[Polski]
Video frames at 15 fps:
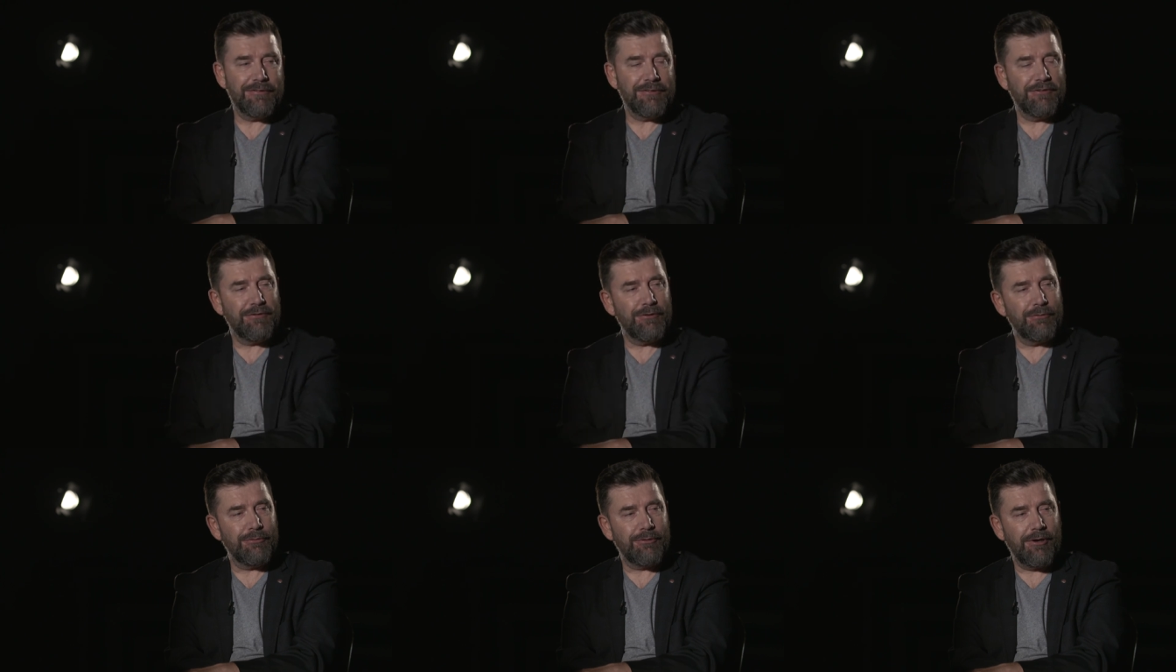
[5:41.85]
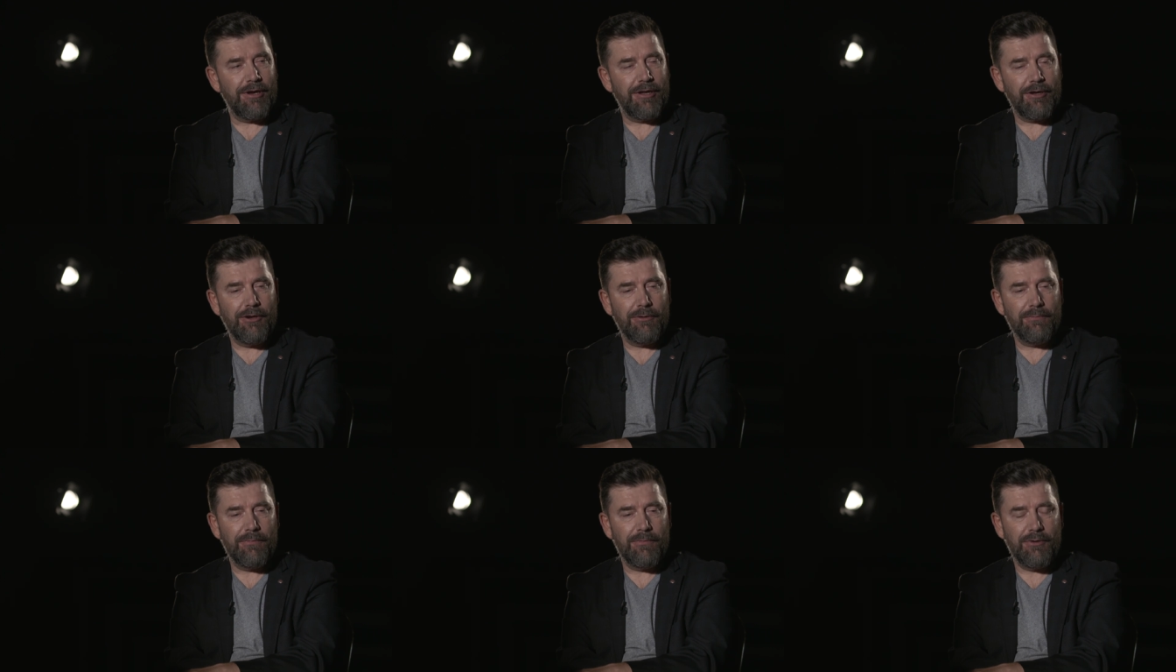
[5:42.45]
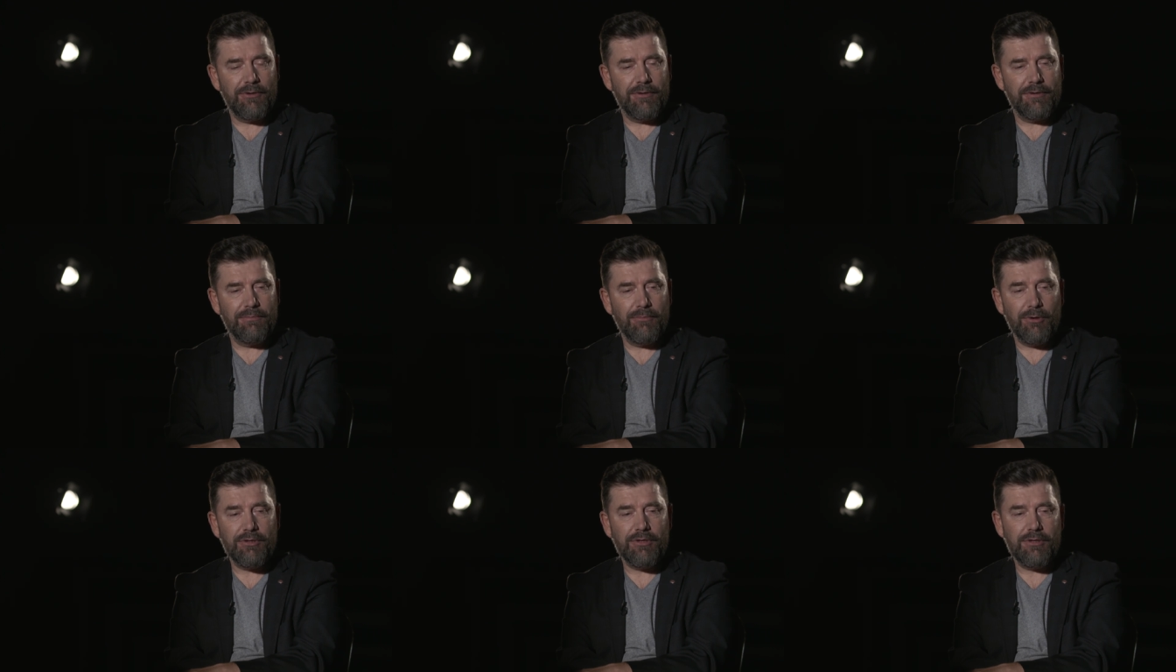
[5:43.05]
Niewielu kolegom
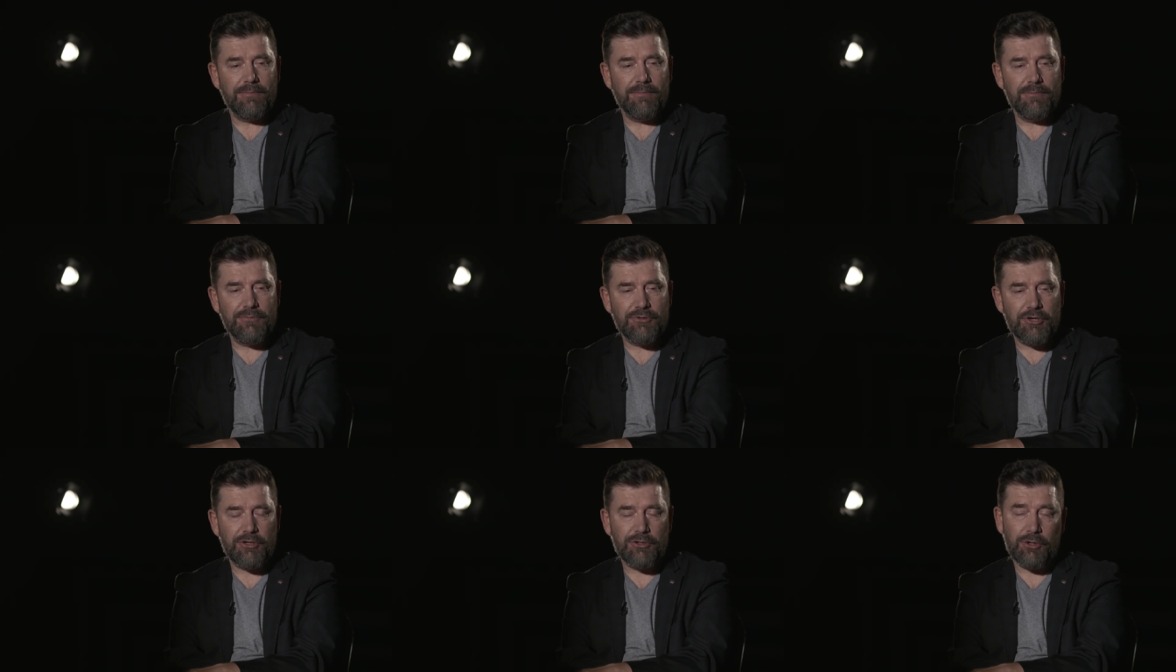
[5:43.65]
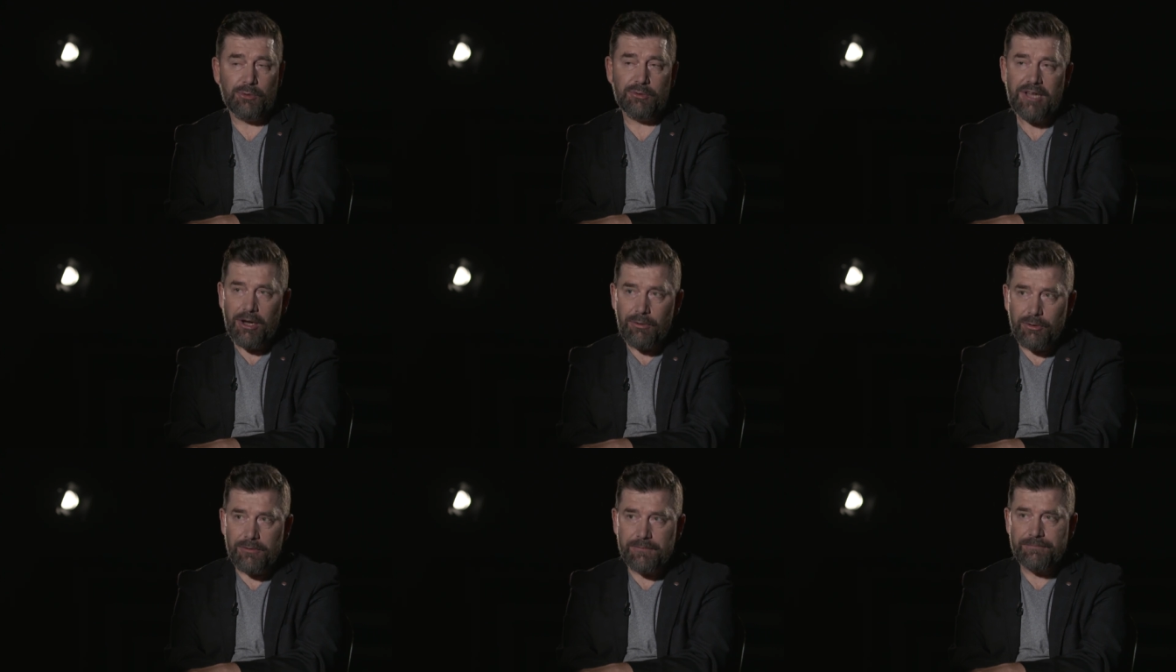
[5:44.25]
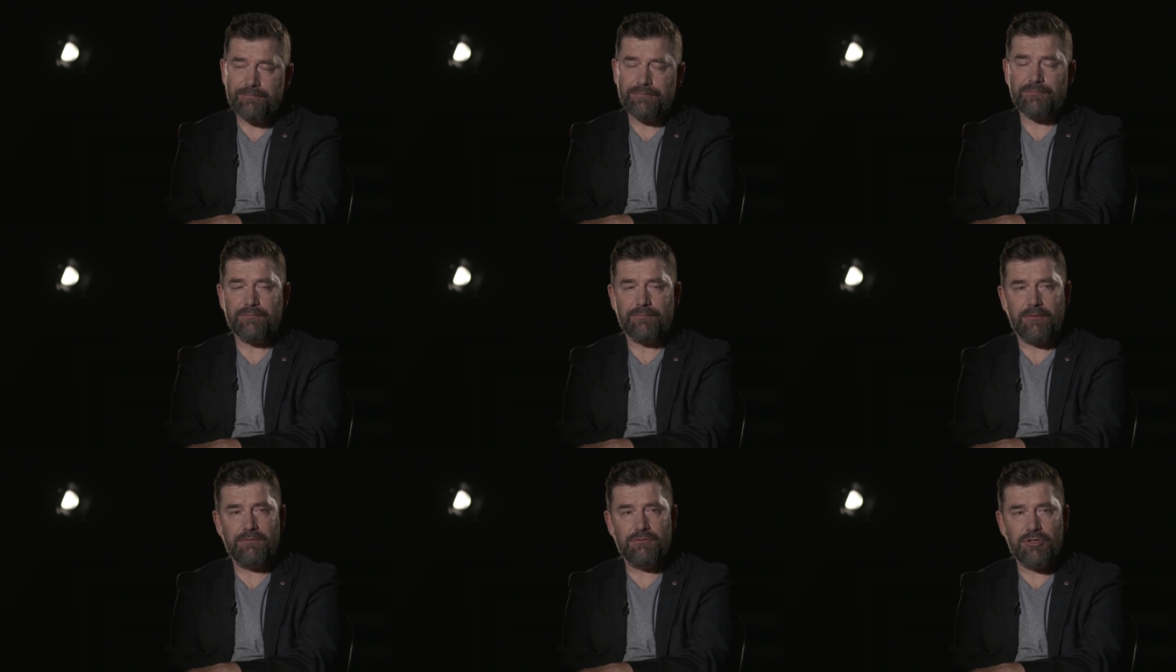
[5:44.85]
moim się to udało.
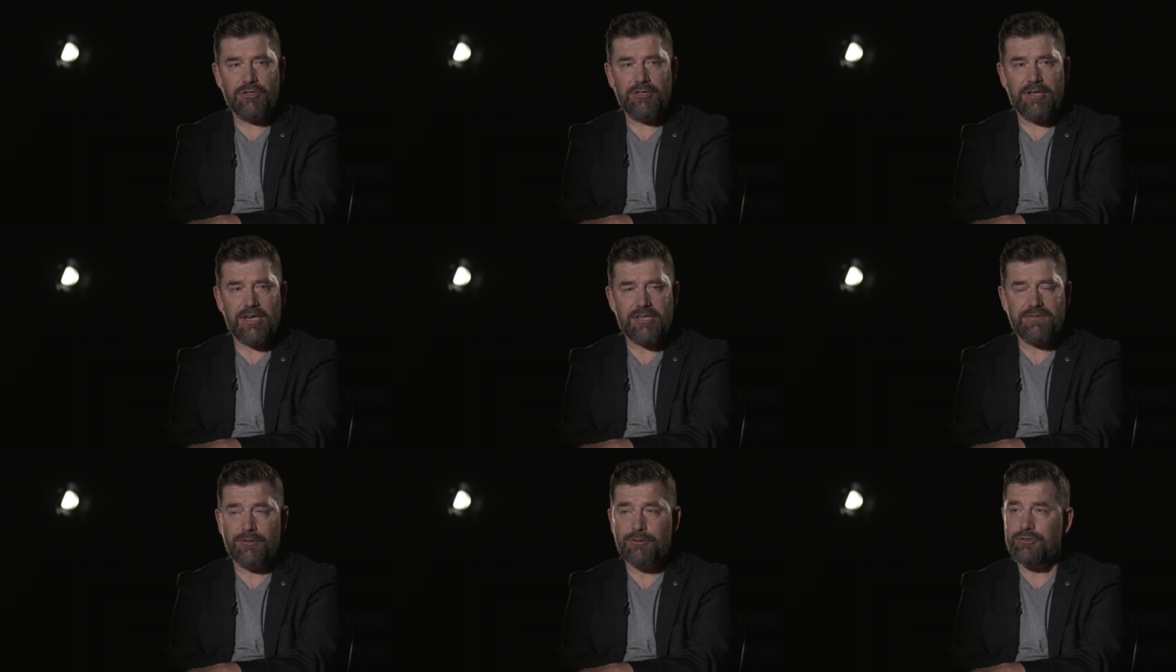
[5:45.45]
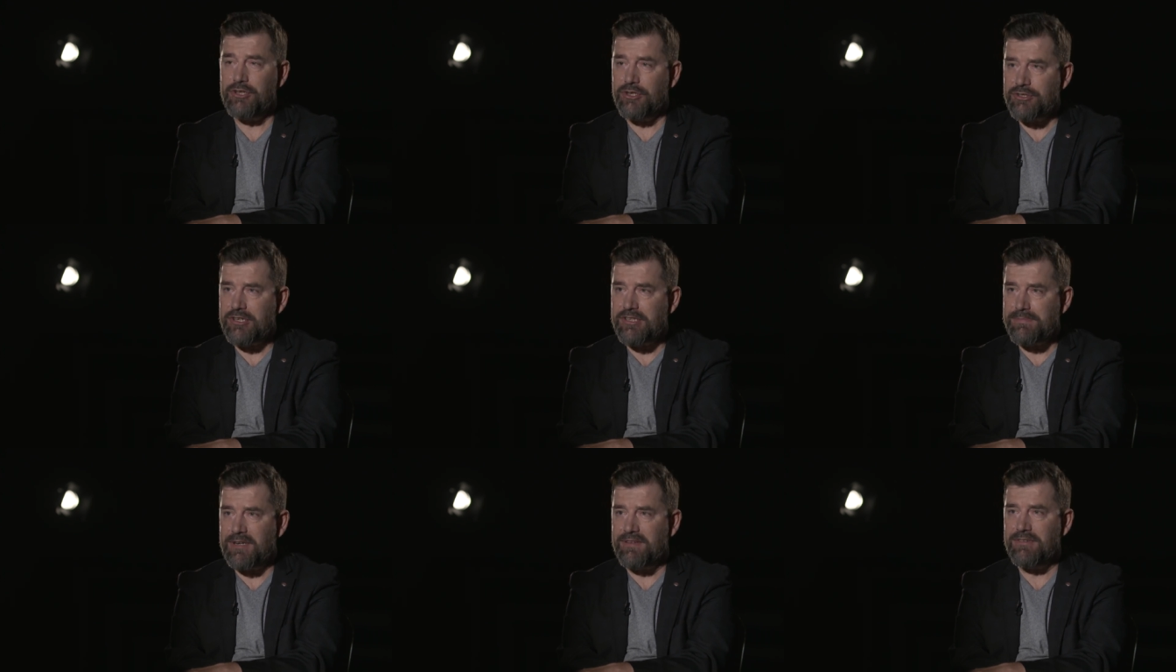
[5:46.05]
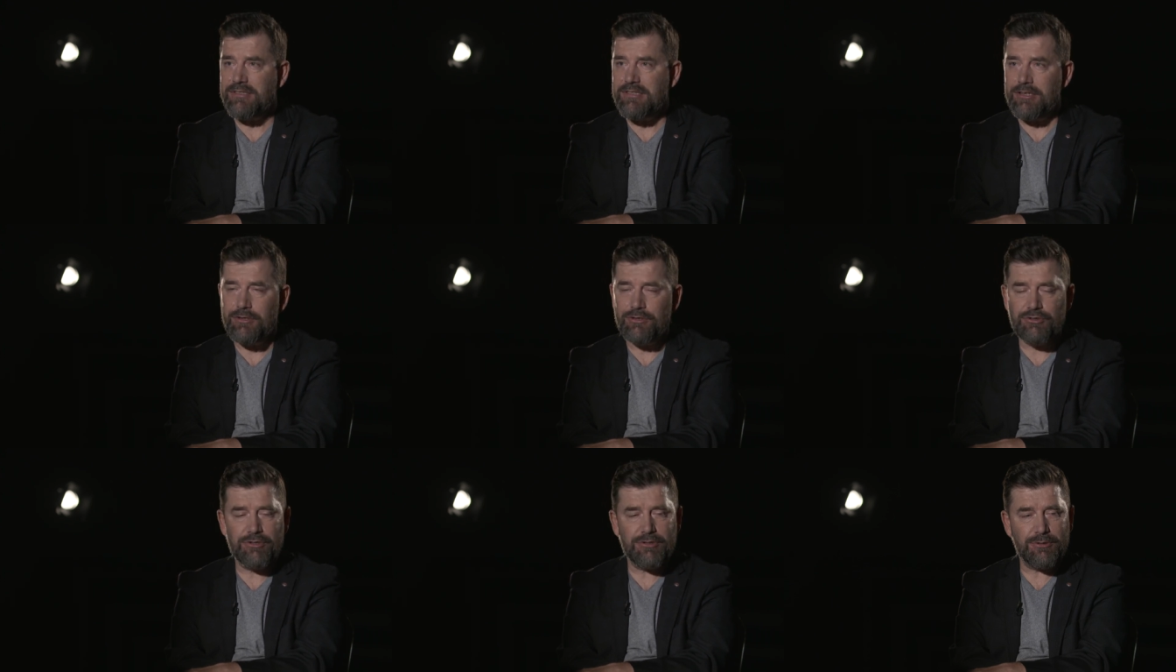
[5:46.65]
W dziennikarstwie to ciężka sprawa
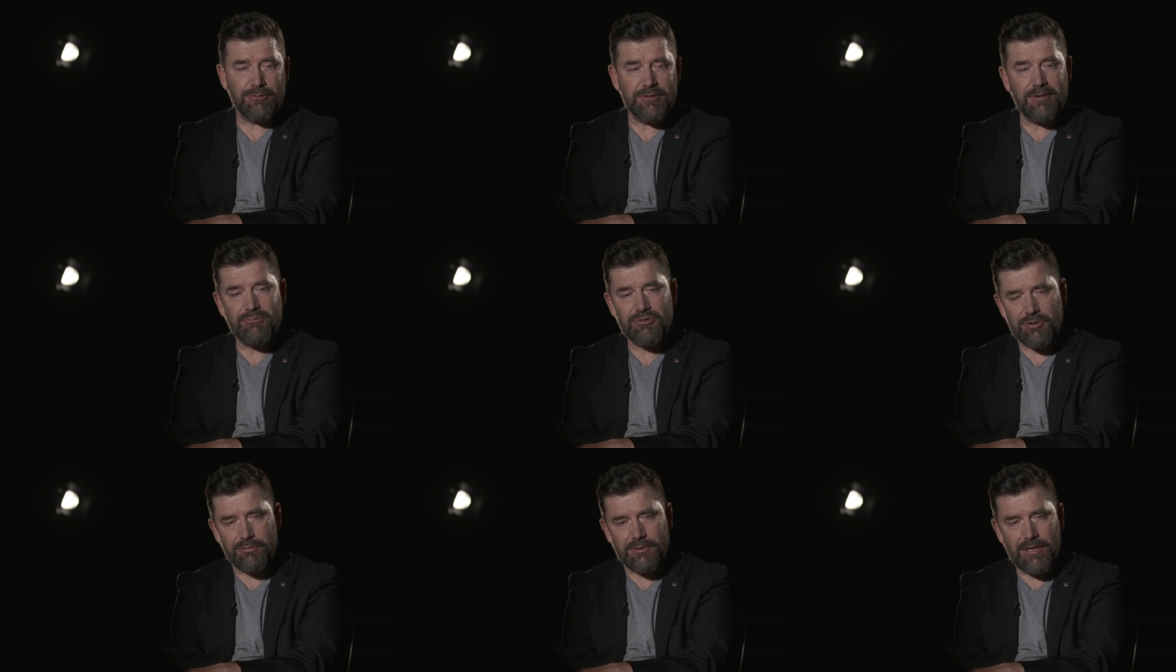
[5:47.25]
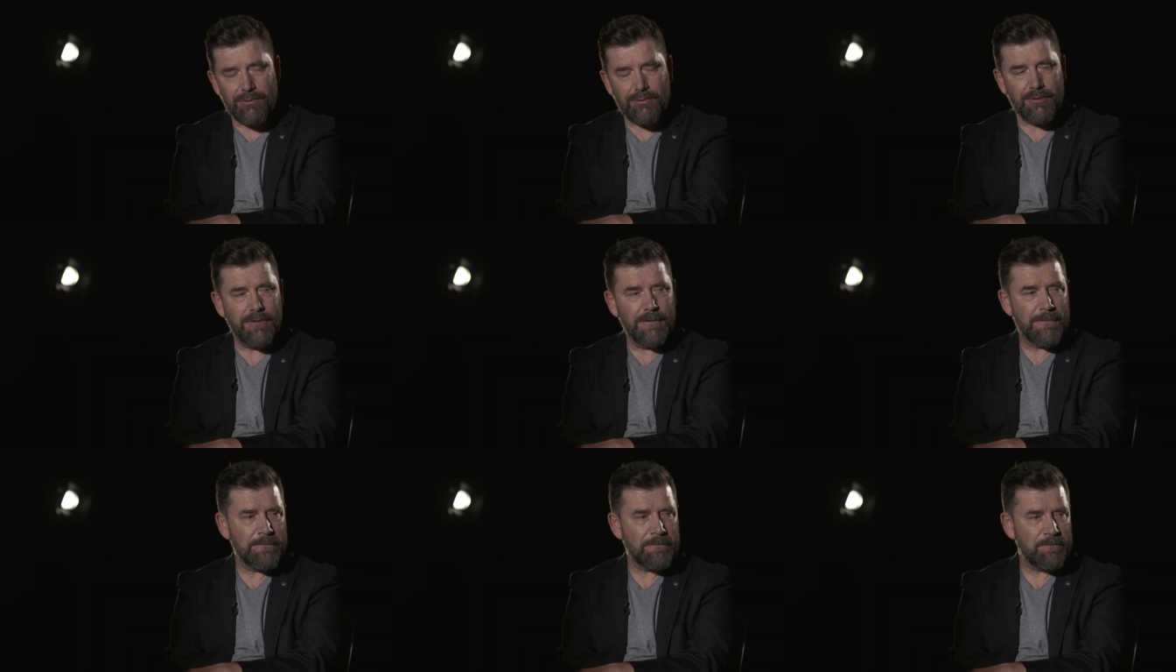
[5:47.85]
zakończyć studia. Mi się udało